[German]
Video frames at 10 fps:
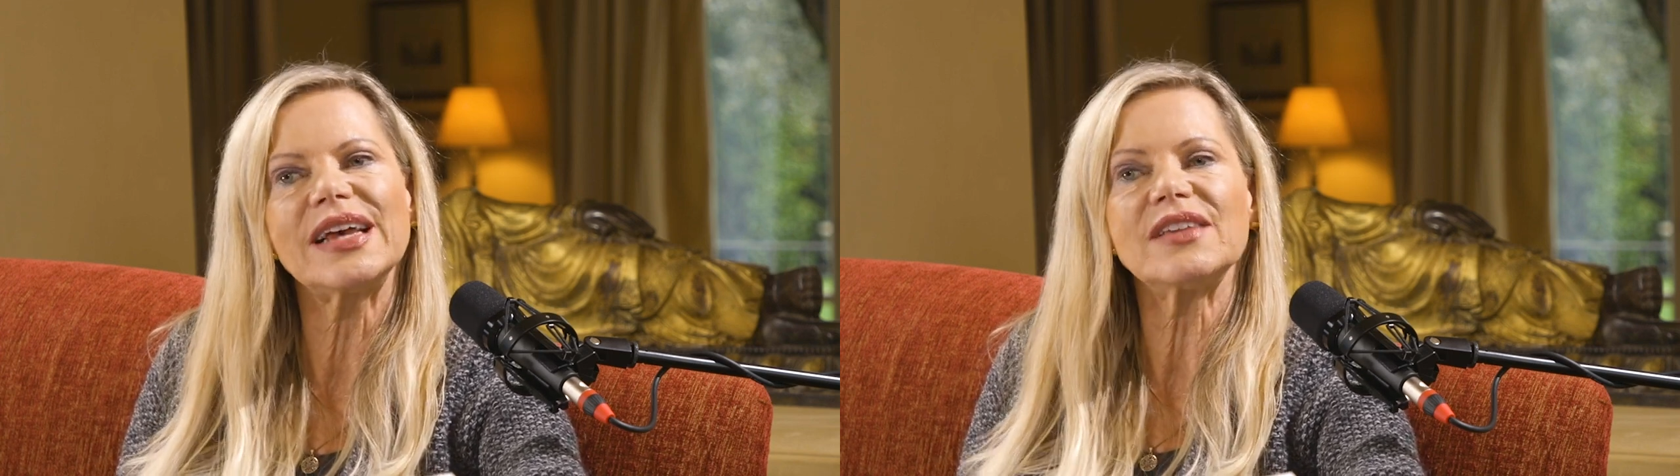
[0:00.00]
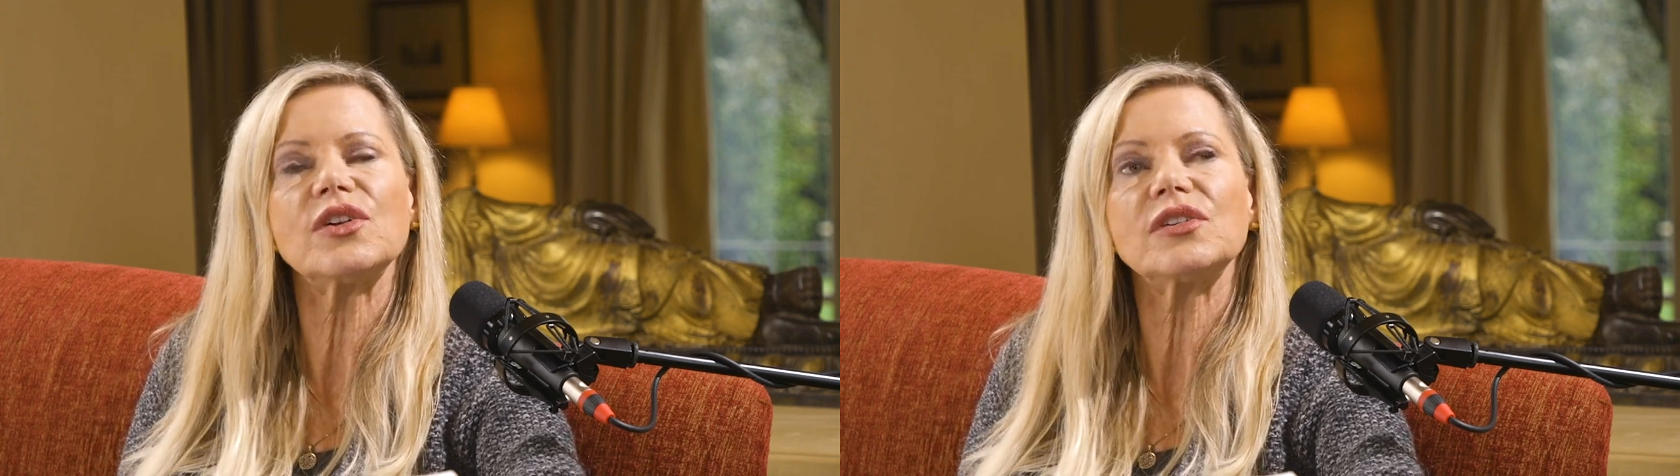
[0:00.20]

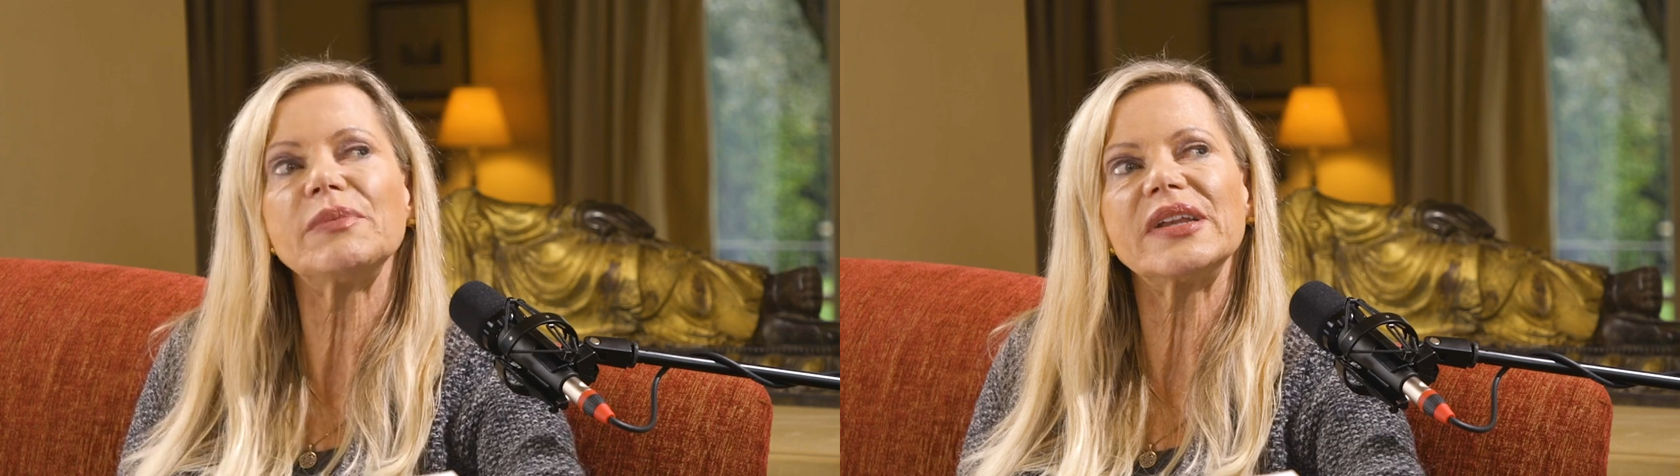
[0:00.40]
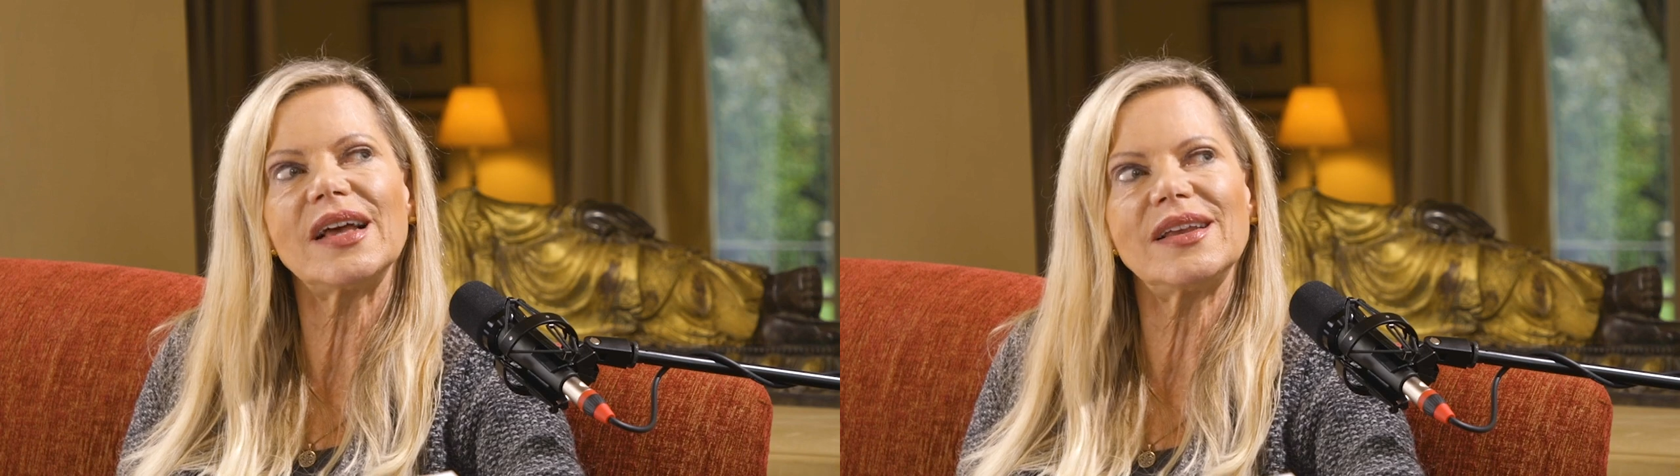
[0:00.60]
Da sollte
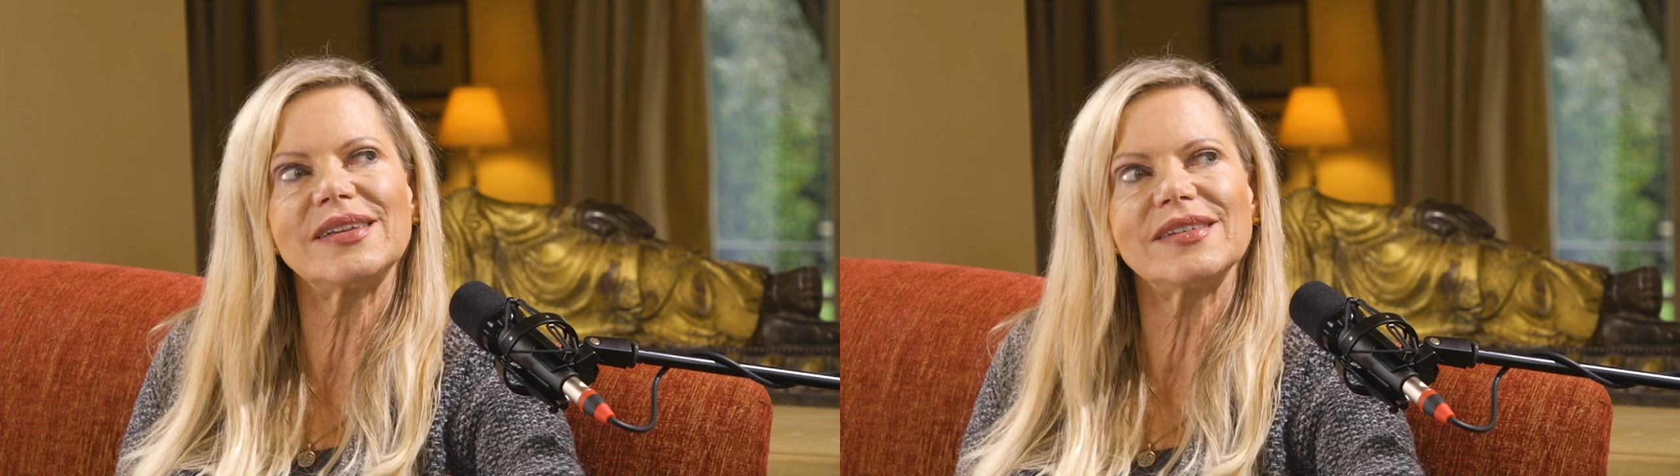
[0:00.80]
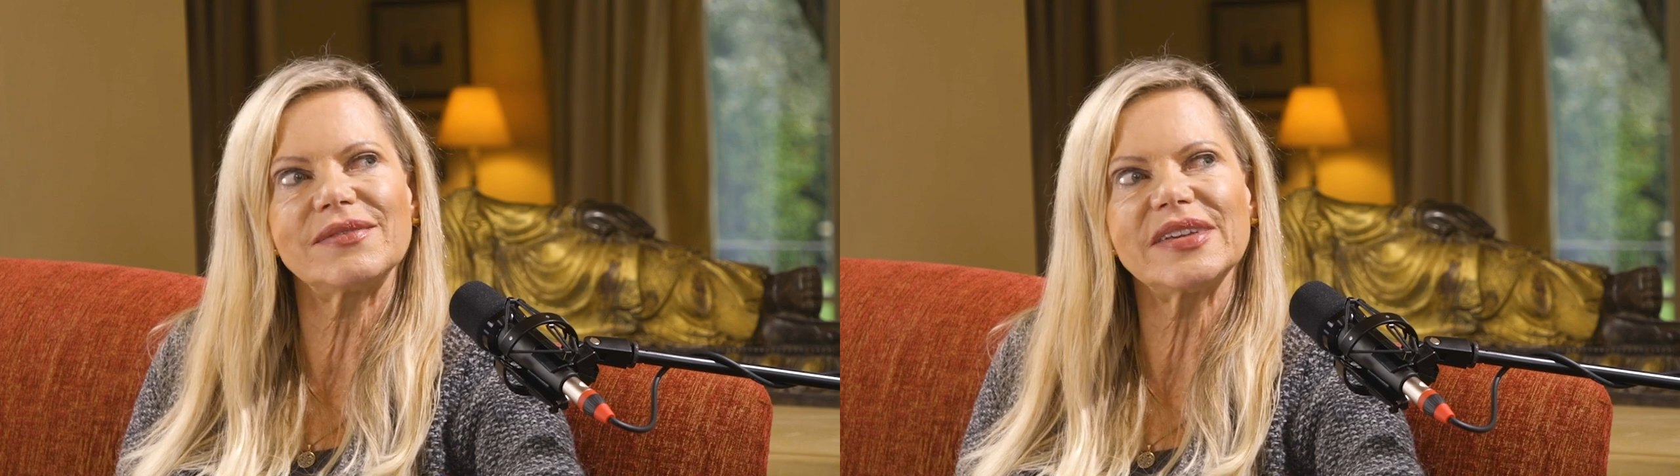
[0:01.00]
man
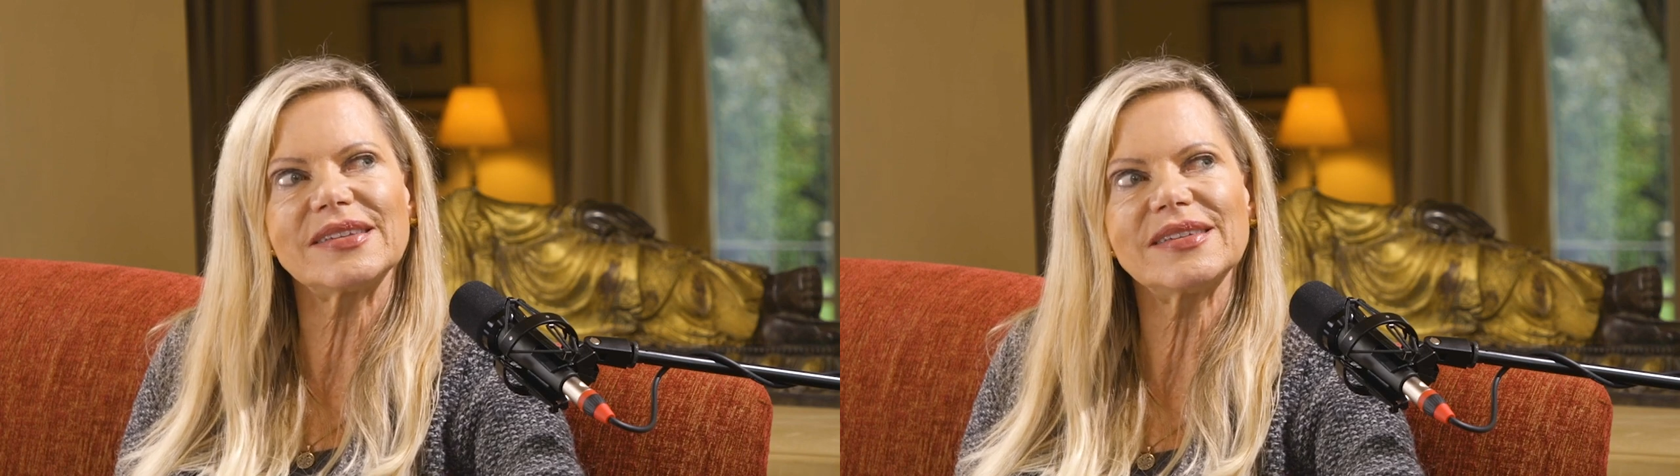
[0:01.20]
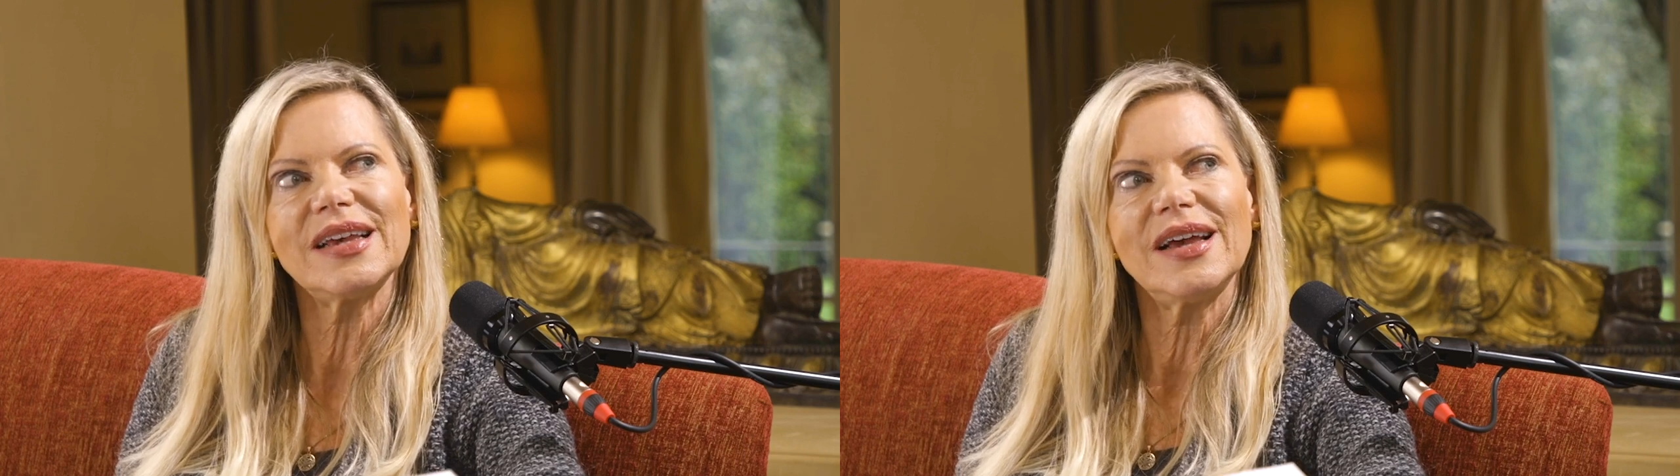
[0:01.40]
allerdings
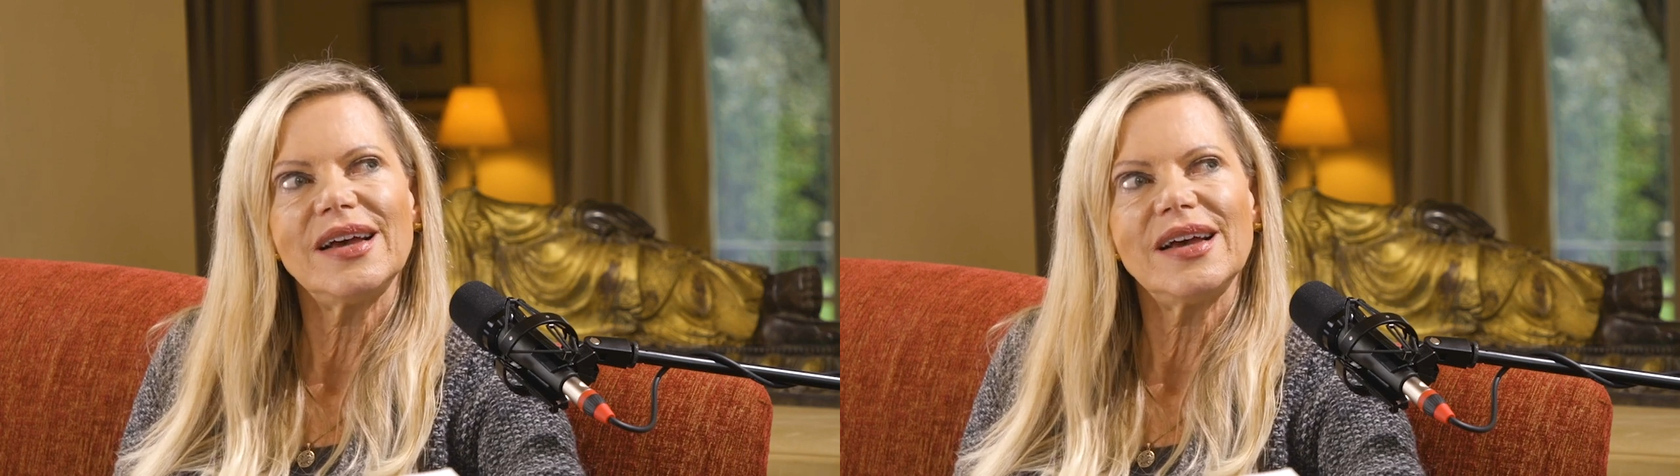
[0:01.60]
wissen,